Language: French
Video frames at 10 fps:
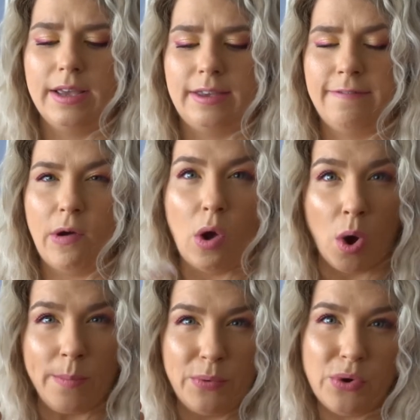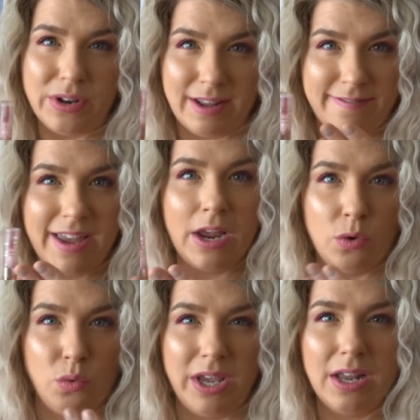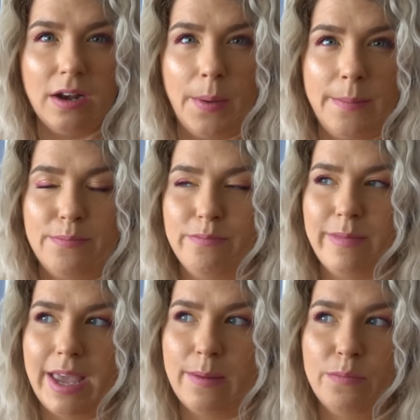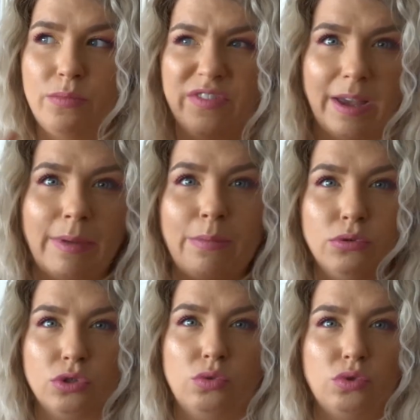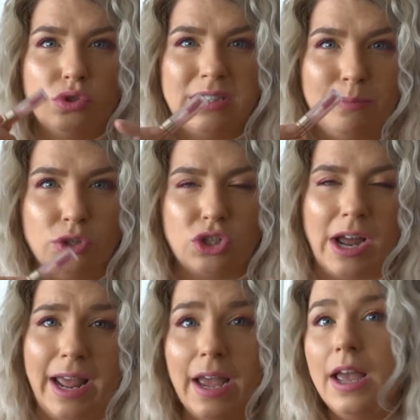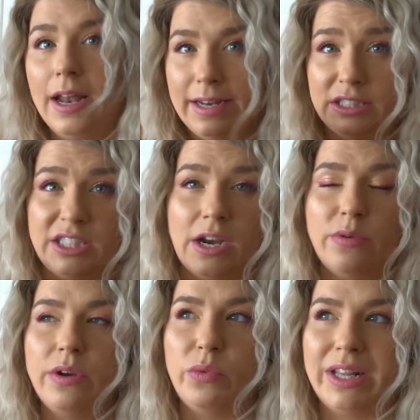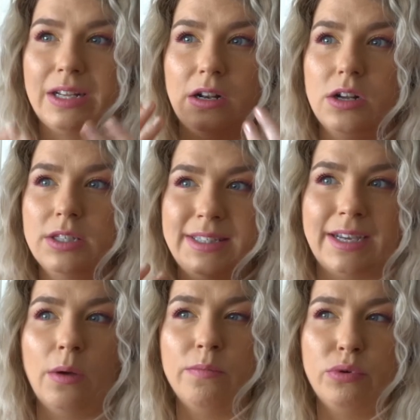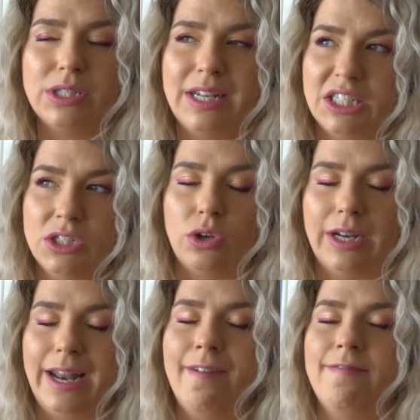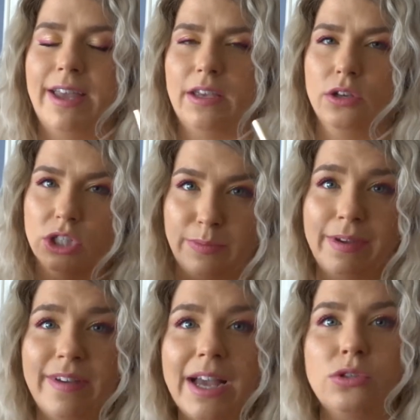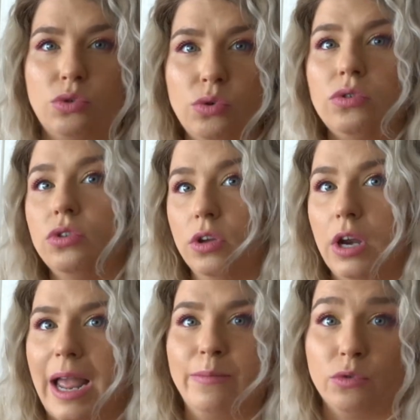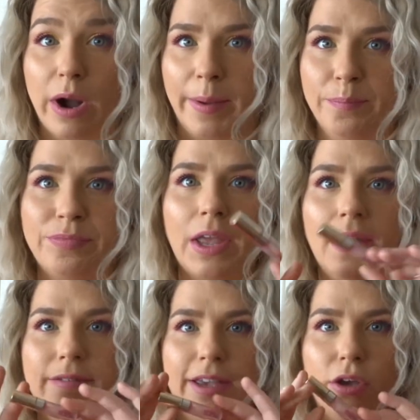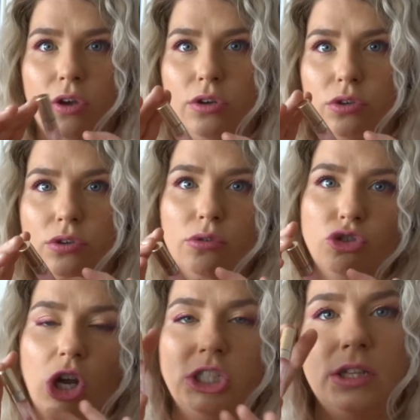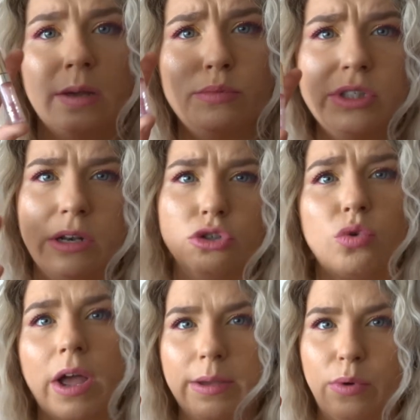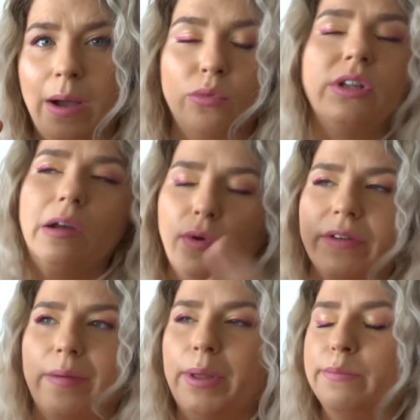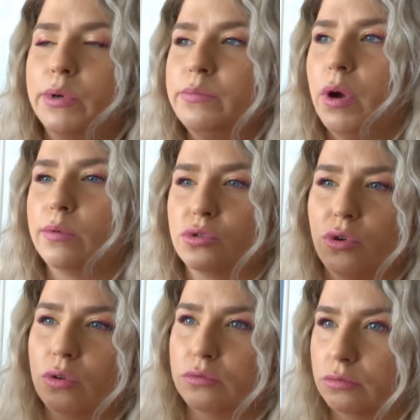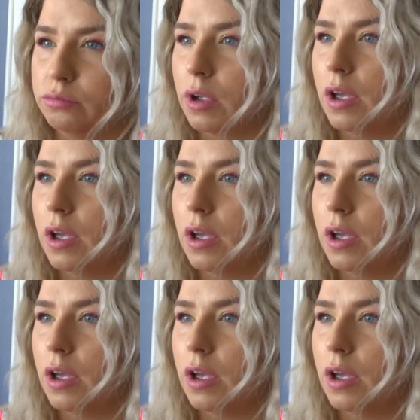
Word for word: qui font un peu un effet huile, mais vraiment plus doux. Ça, c'est plus collant. Les Cherry Wet Gloss, c'est comme plus léger sur les lèvres, fait que j'ai préféré ceux de Lime Crime. Fait que euh, non, je rachèterai pas celle-là, je croirais pas. À moins d'avoir vraiment une bonne promotion ou